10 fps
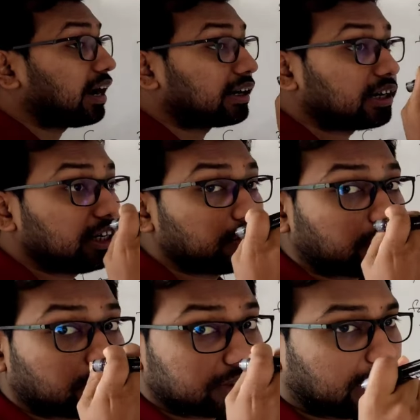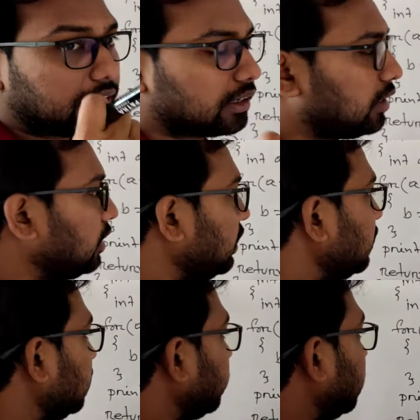ধারাটি নির্ণয় করবে ধারাটা
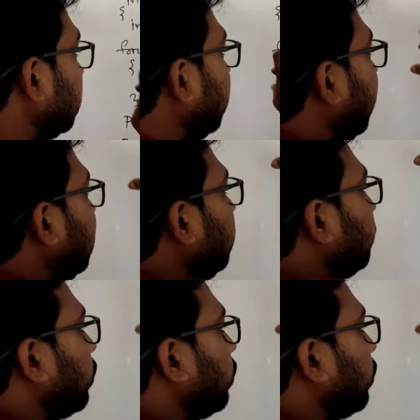যেমন এই